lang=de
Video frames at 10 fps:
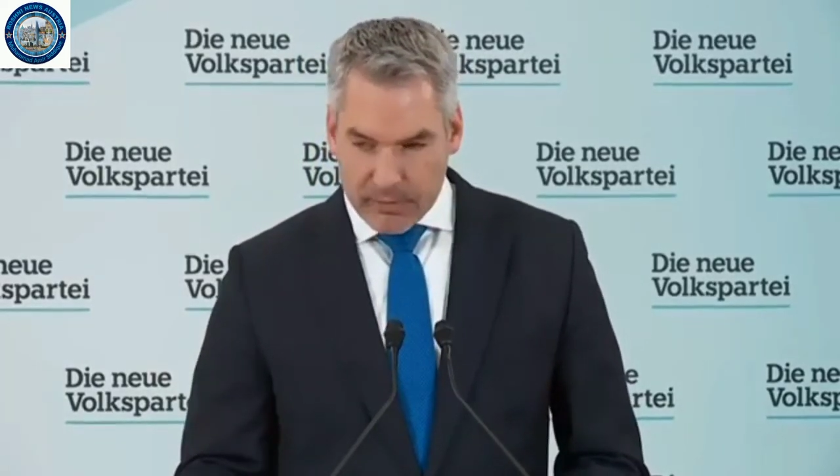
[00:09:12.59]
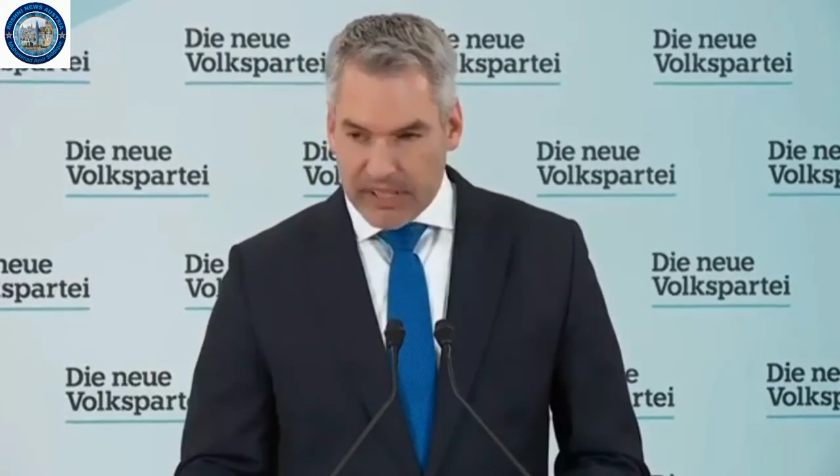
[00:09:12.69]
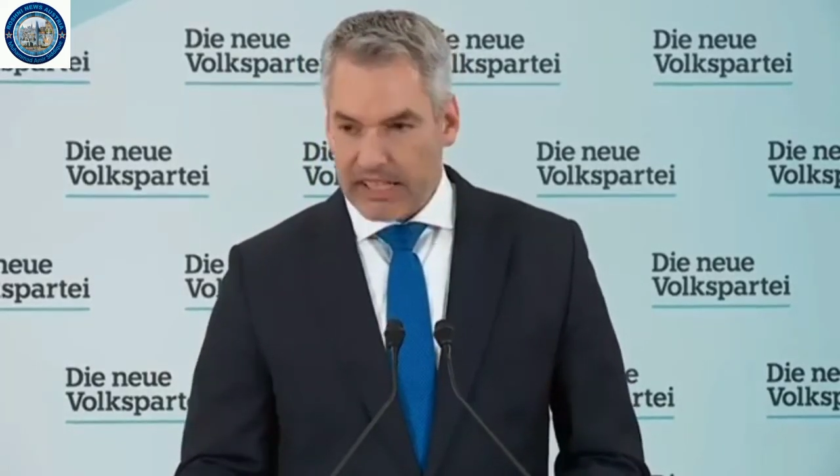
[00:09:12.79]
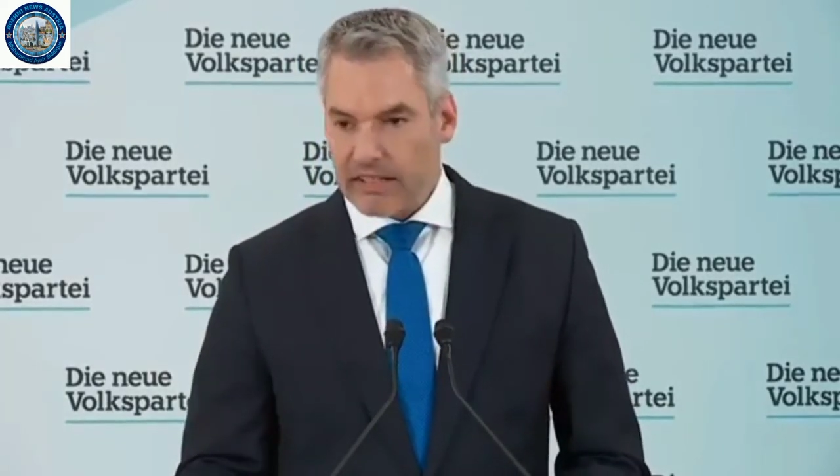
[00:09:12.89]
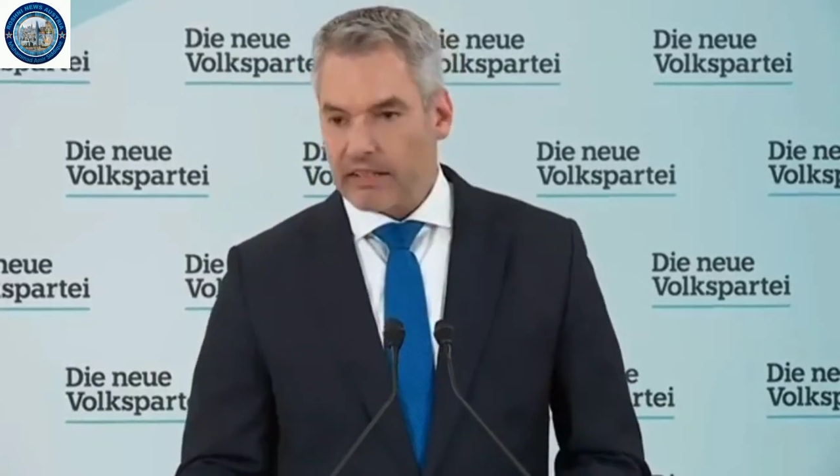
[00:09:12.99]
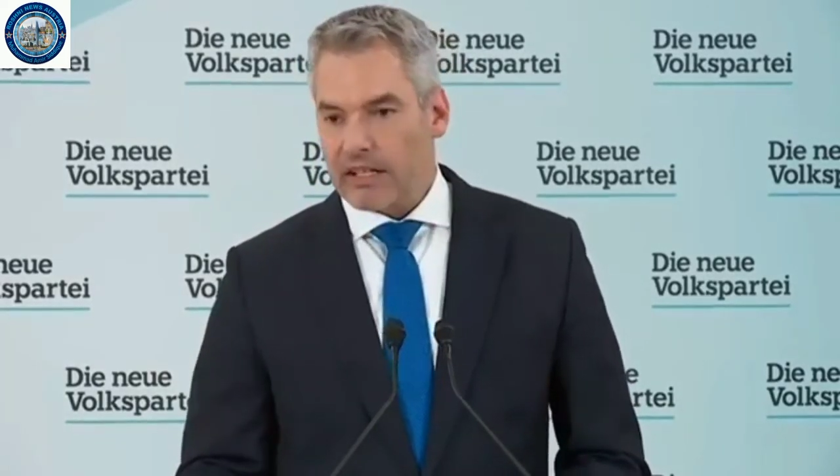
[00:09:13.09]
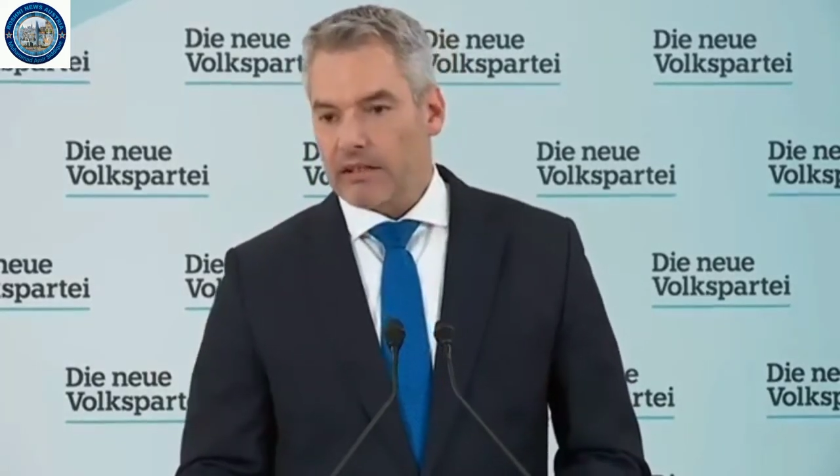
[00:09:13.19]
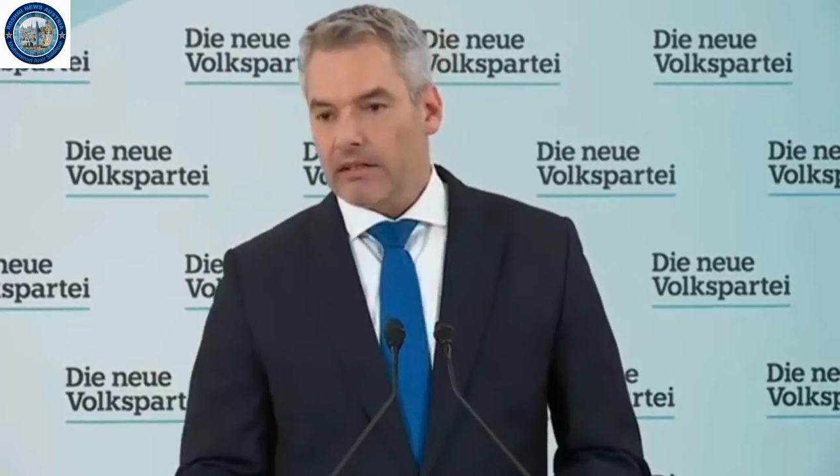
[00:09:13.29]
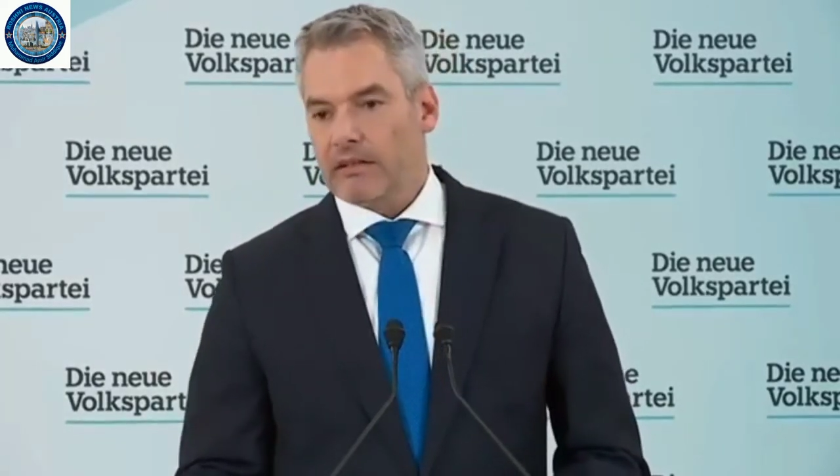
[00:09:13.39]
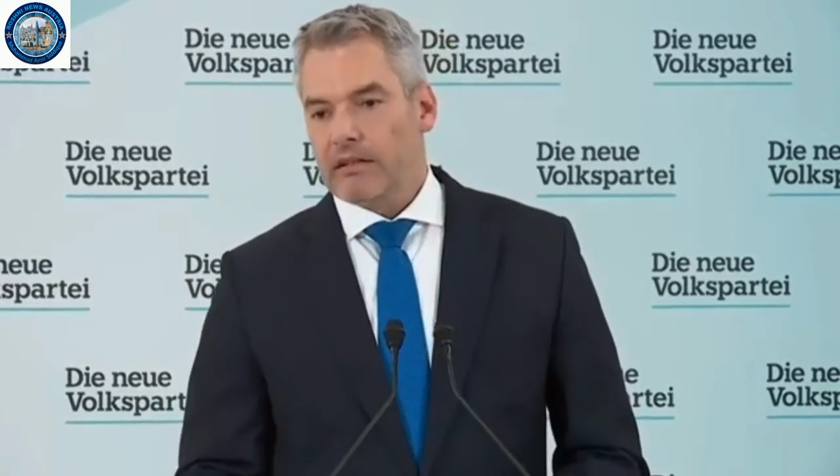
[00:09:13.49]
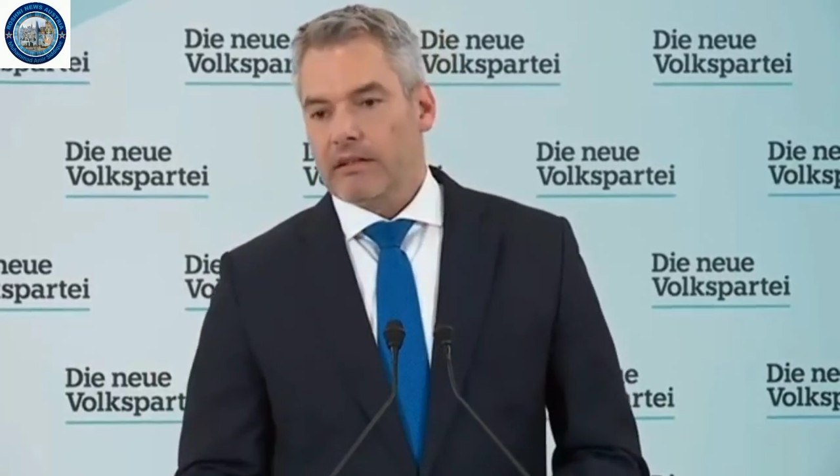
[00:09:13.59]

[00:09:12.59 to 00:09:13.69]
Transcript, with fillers: beginnen dann